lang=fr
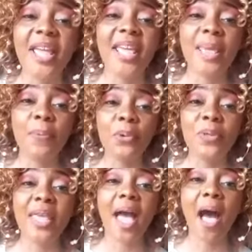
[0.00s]
et pour
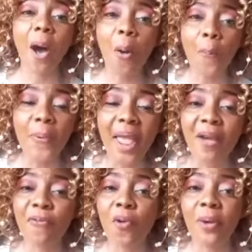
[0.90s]
donner ample
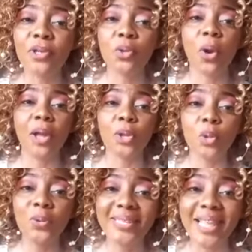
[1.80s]
information à
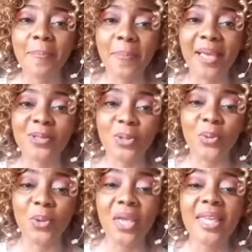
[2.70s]
toutes ces
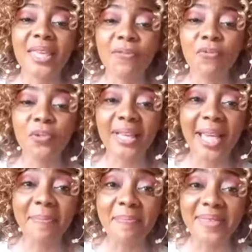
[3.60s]
personnes qui voudraient
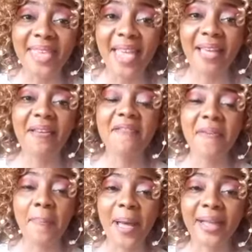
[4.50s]
bien
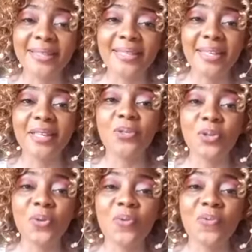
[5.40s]
faire partie
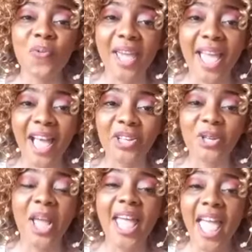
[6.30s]
du voyage.
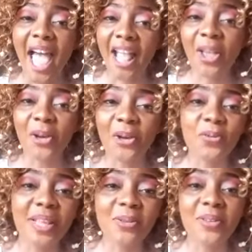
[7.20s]
Alors, je vous
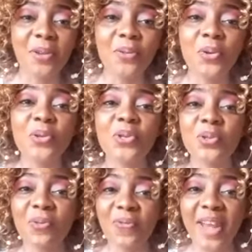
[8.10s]
laisse le temps de
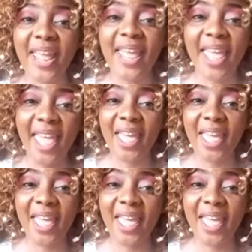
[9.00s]
souffler et